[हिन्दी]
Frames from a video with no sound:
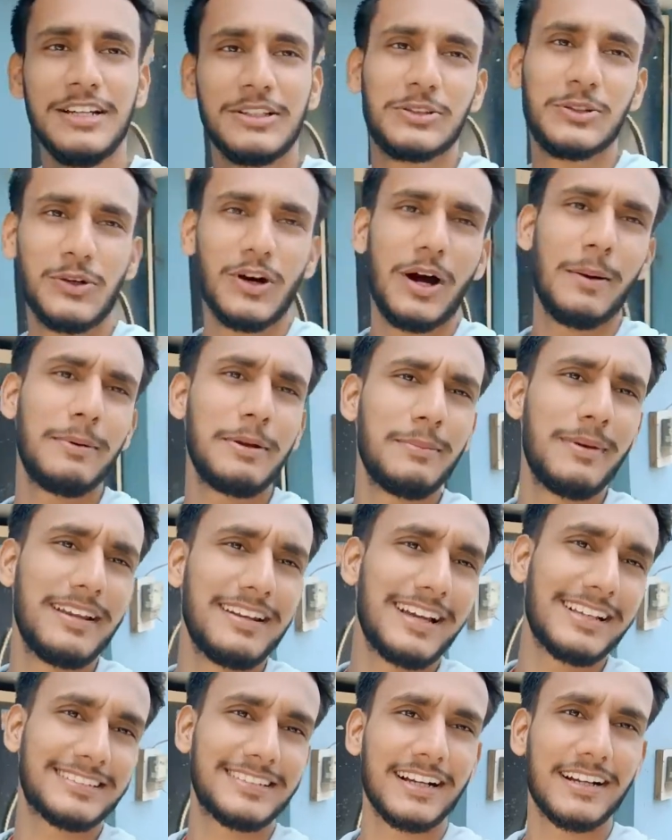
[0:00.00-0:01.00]
तो अभी मैं
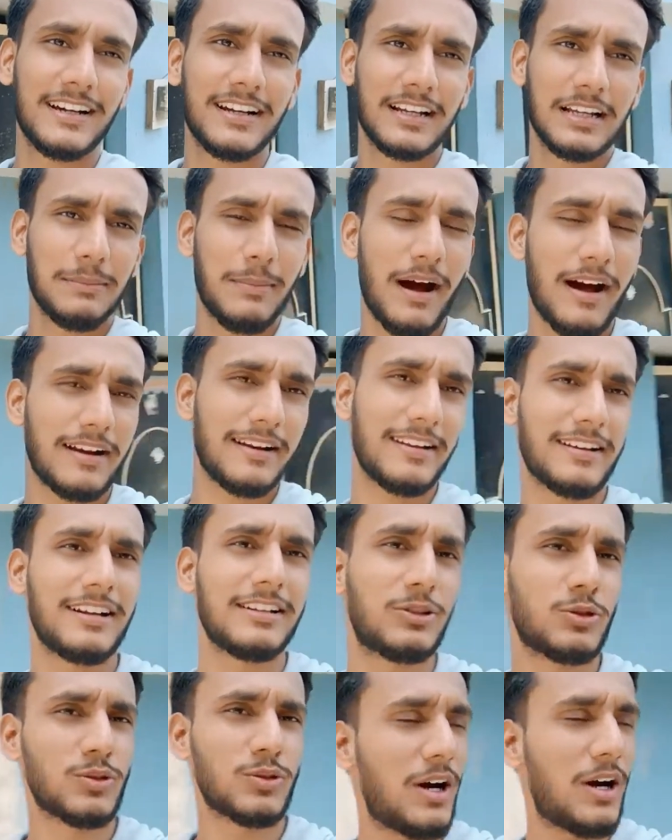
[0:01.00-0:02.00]
नाश्ता करके बाहर
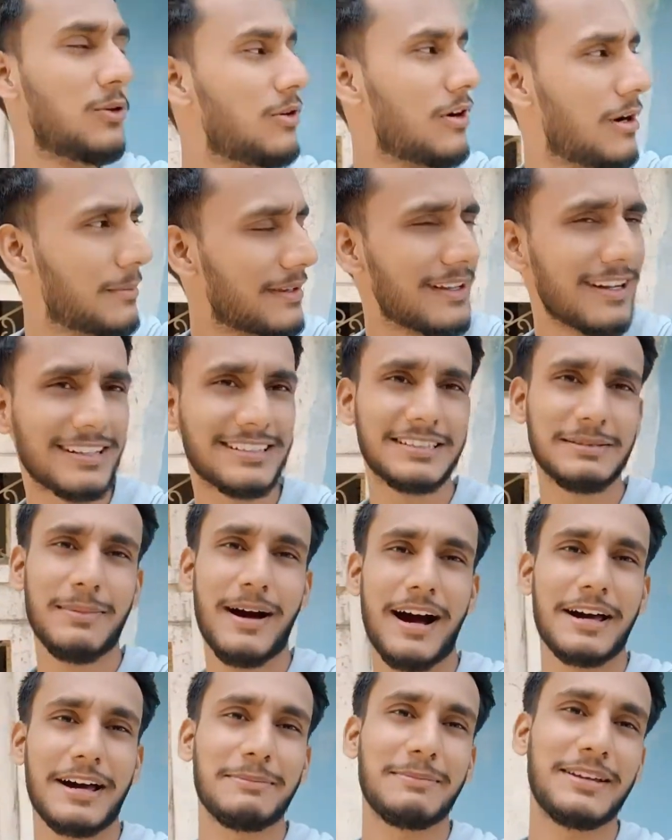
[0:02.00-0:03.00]
निकल चुका हूँ अभी घर से
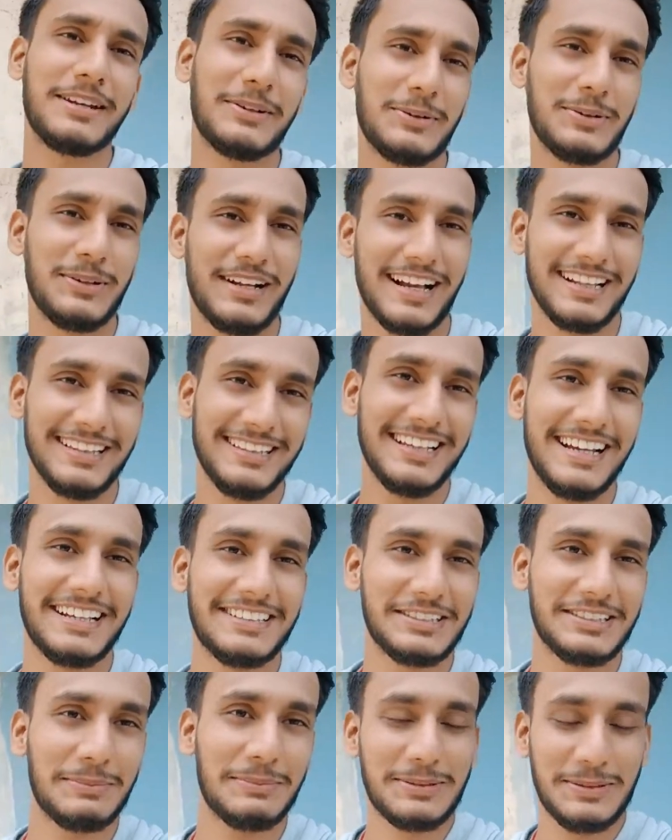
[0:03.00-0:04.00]
बाहर मेरे को निकाल दिया है
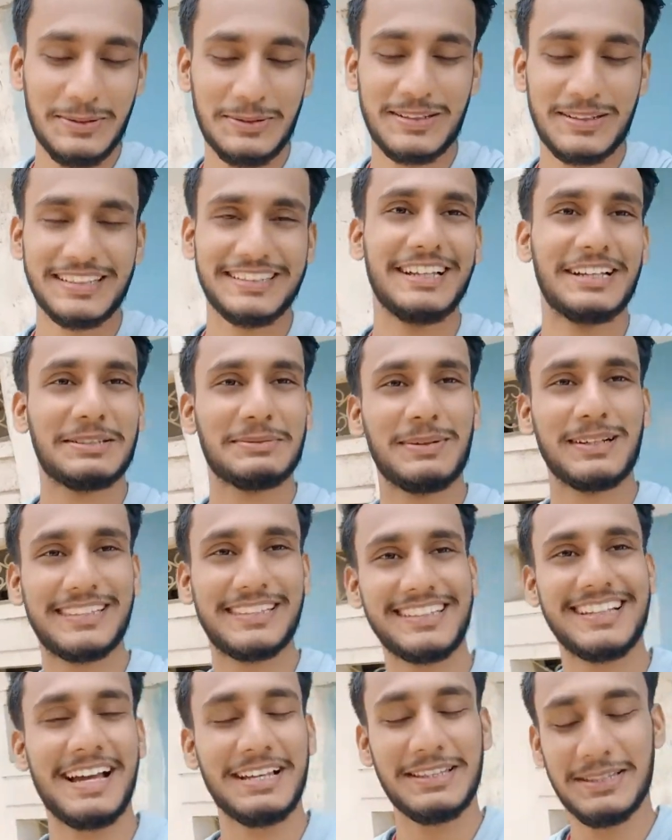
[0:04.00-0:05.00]
सब क्योंकि दस बज
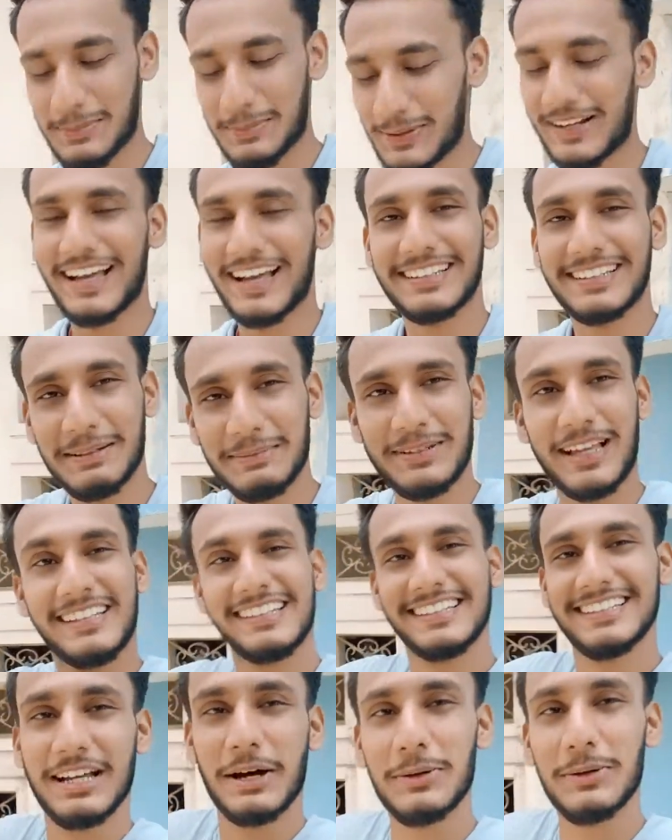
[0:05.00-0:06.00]
गया है तो बोल रहा है सब
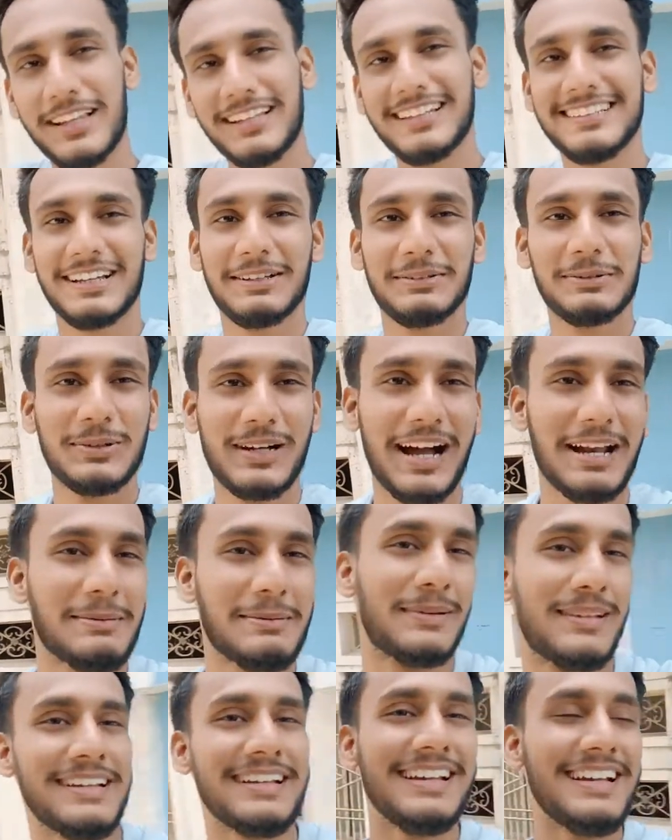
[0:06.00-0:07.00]
जल्दी जाओ जल्दी जाओ दुकान
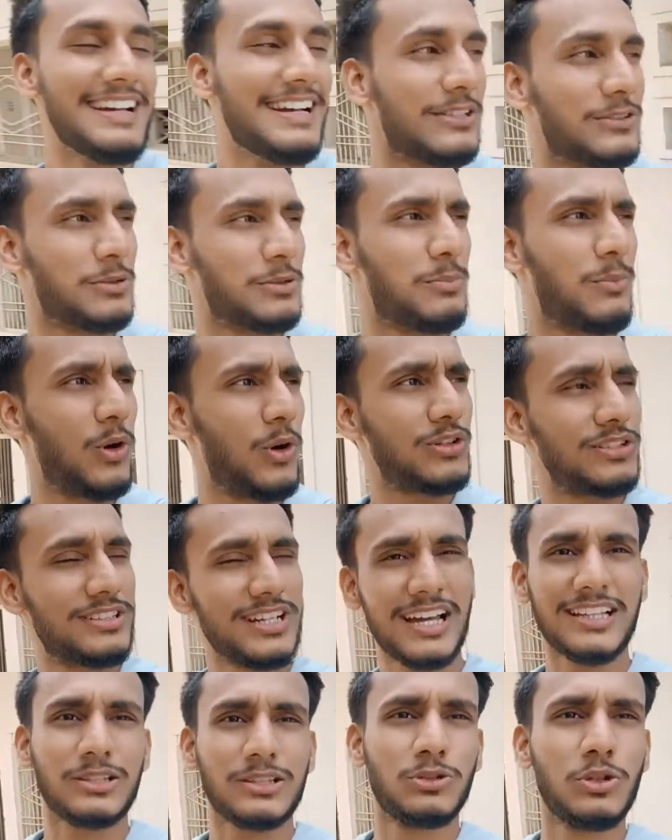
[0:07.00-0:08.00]
पे तो बहुत
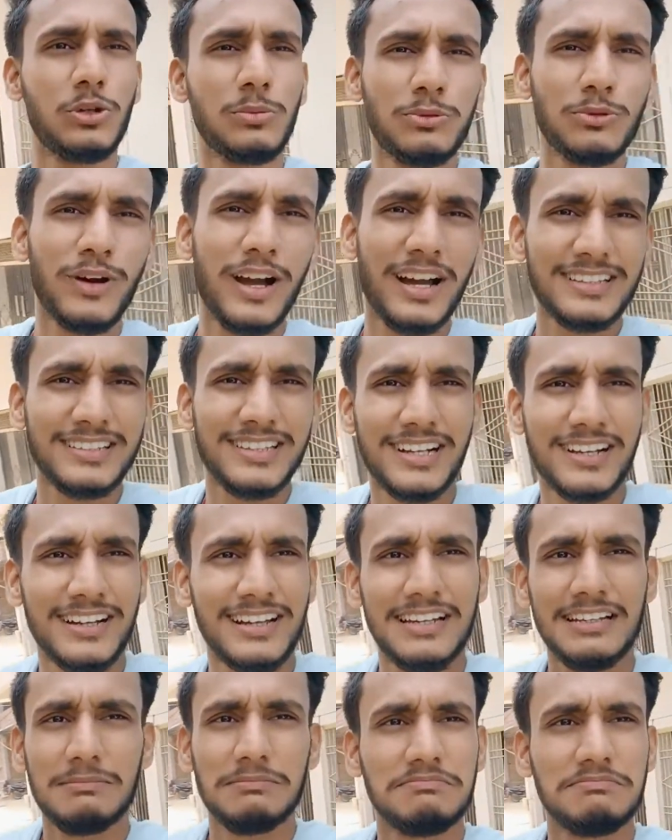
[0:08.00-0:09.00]
ज़्यादा धूप हुआ है देख
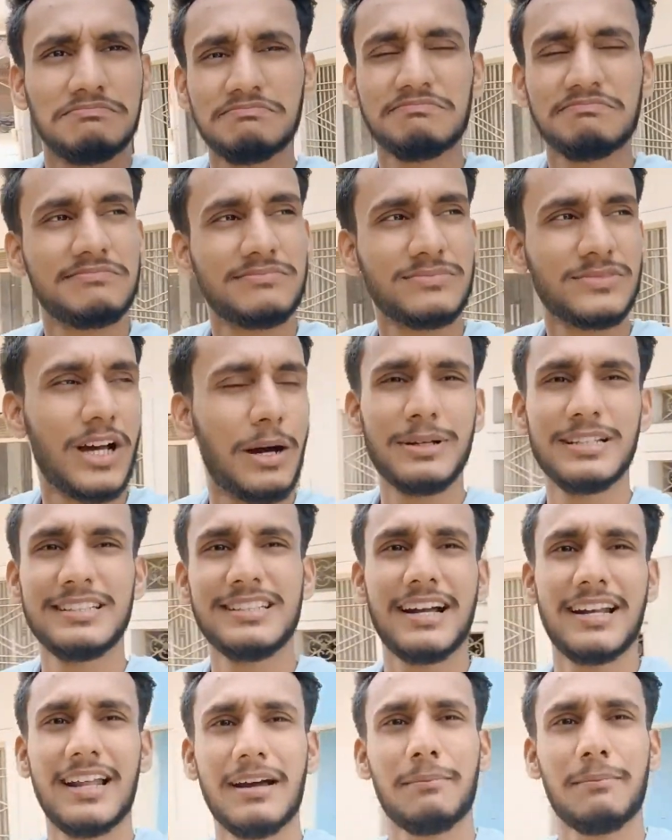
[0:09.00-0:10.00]
रहे हैं तो अभी
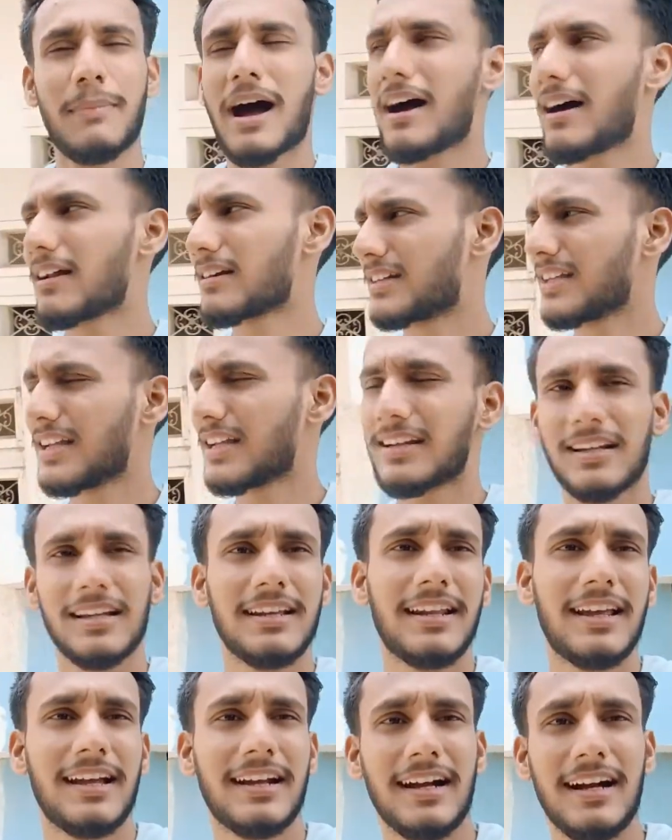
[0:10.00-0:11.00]
जाना बाहर ठीक नहीं
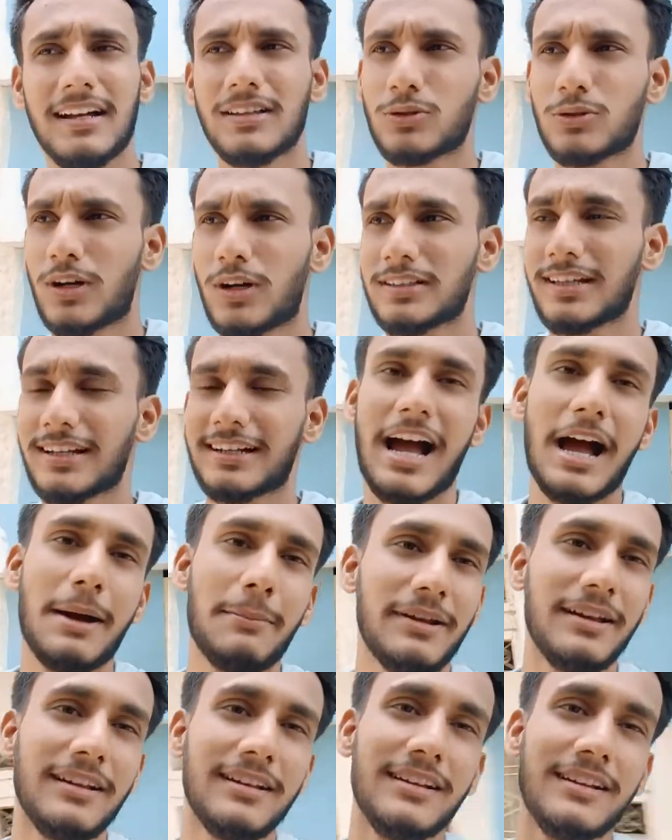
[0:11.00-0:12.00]
रहेगा थोड़ा सा काम है